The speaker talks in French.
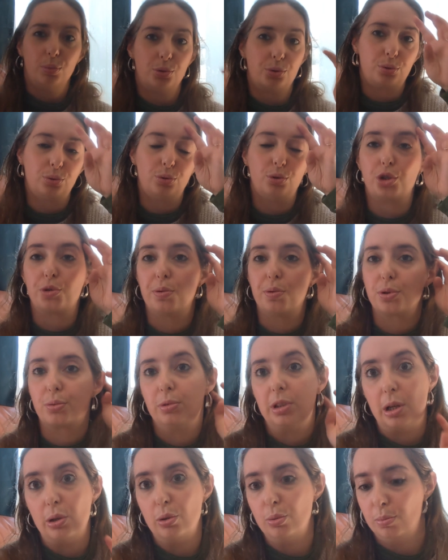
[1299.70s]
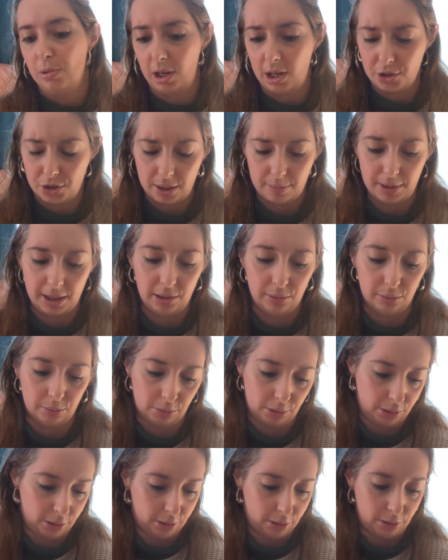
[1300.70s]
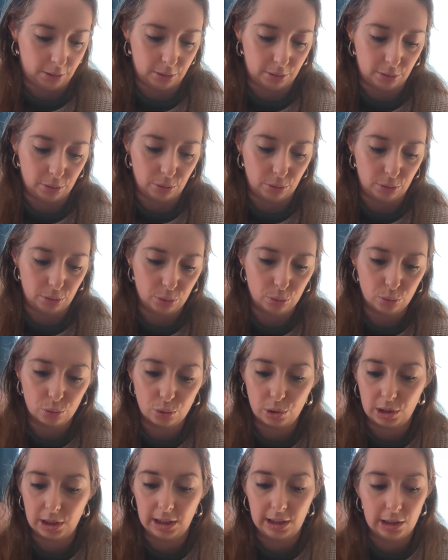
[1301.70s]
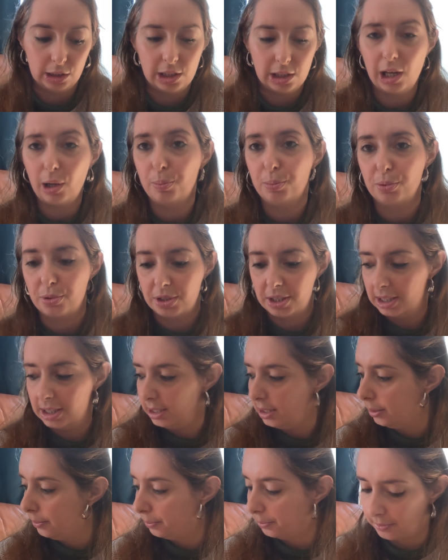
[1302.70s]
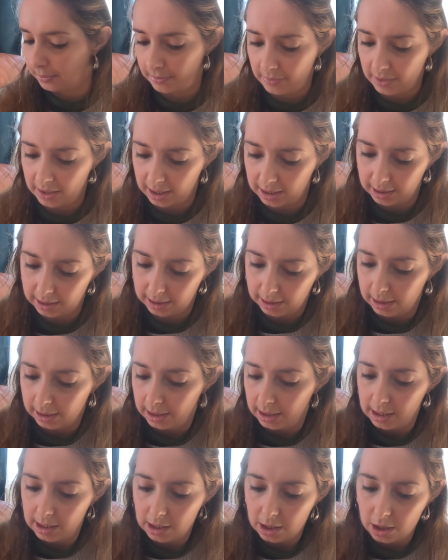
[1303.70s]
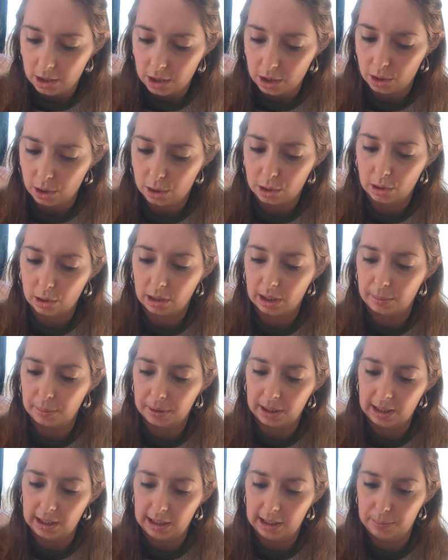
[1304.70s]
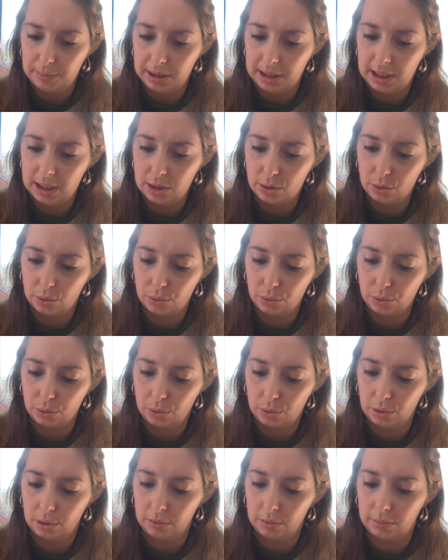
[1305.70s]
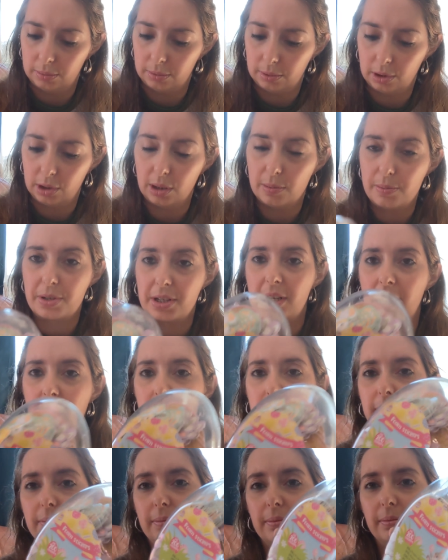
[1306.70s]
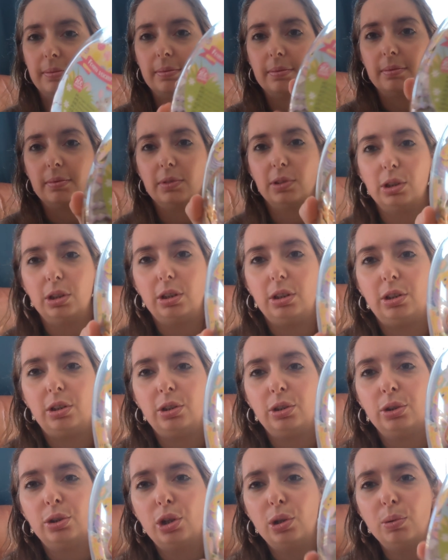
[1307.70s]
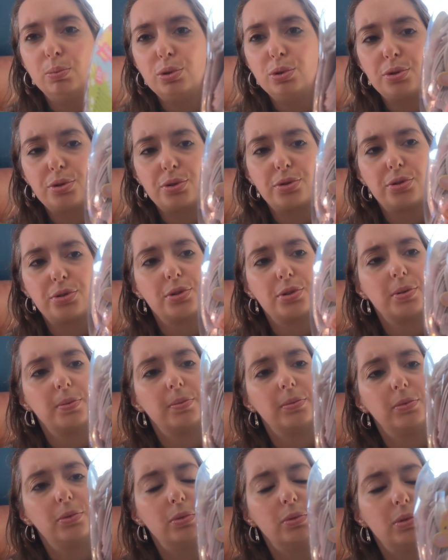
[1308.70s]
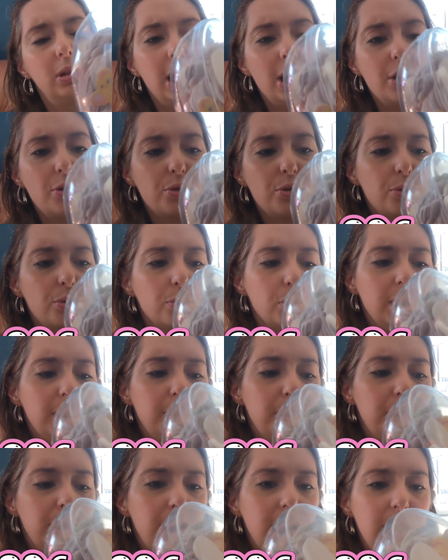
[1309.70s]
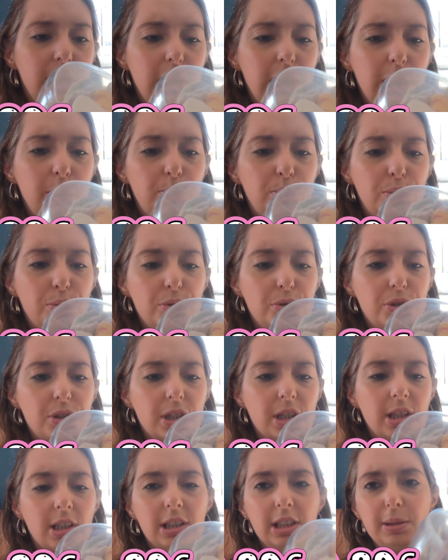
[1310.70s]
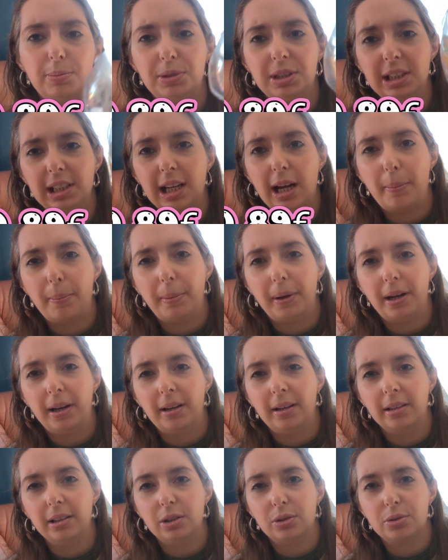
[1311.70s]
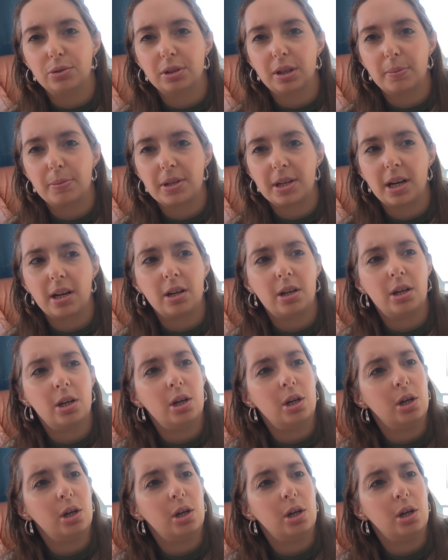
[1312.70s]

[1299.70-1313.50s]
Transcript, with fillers: Parce que je pense qu'on l'allumera jamais, donc... Donc je l'ai reposé. Je leur ai pris des petits autocollants comme ça euh, en mousse. Donc là, ce sont des petits poussins, des petits lapins, des choses comme ça.